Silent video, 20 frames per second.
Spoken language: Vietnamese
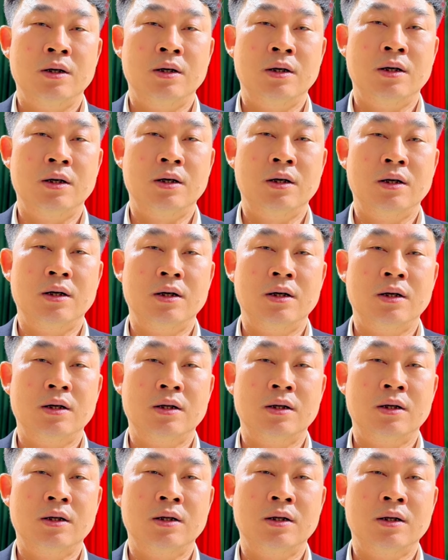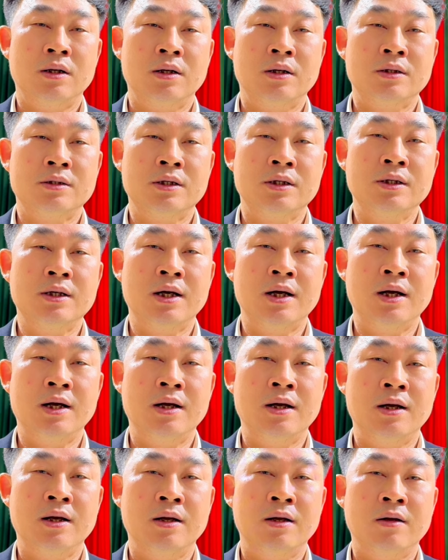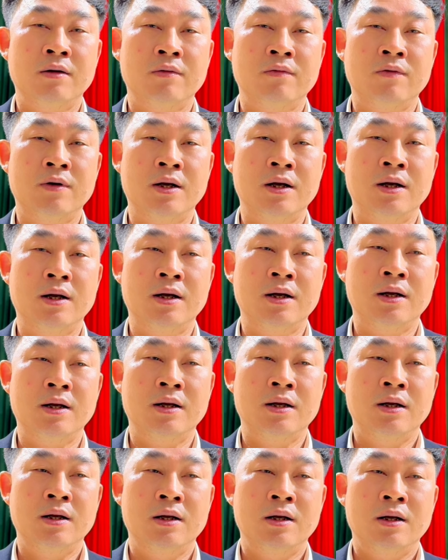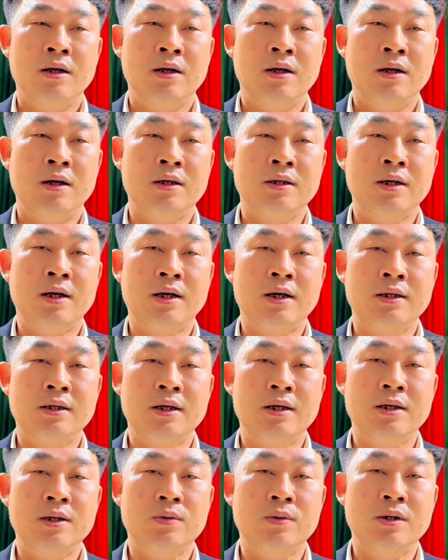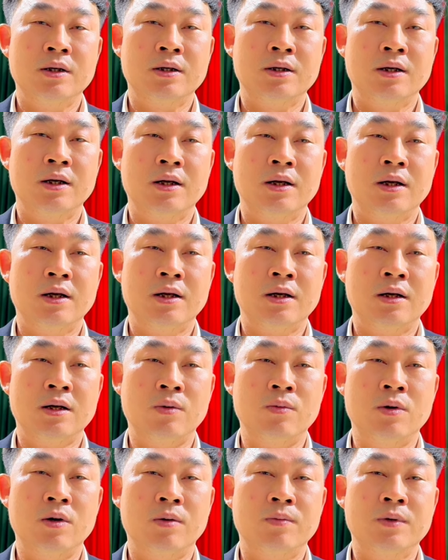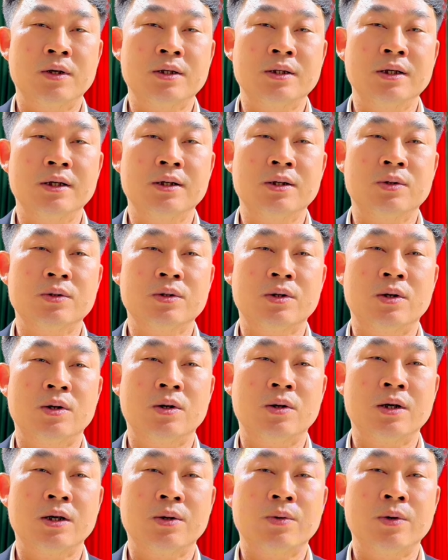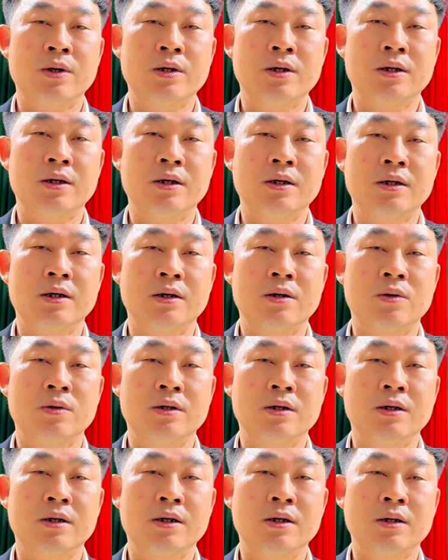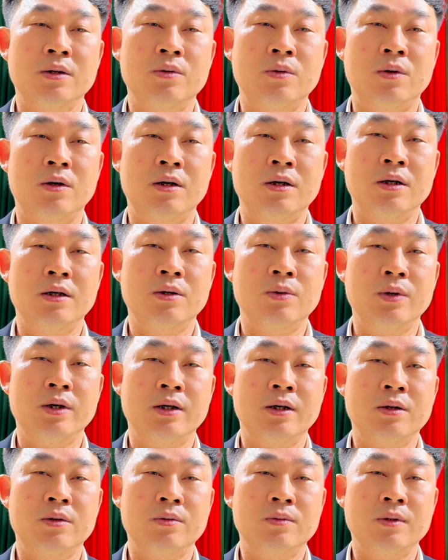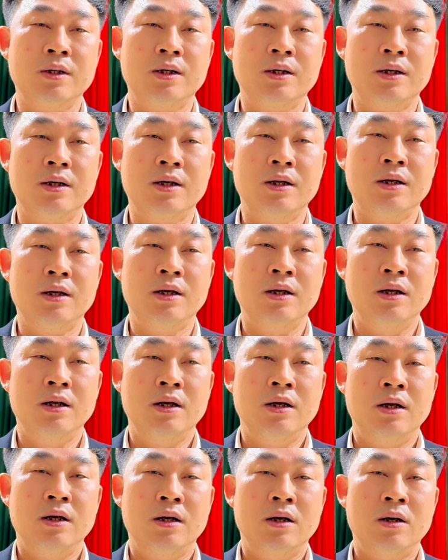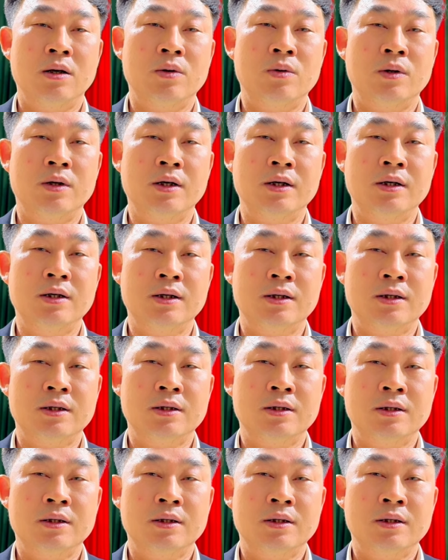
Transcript: uh, sinh ra và nhà cánh dân yêu nước đã đóng góp rất nhiều cho cái quê hương đất nước con người của Hưng Nguyên cũng như là của đất nước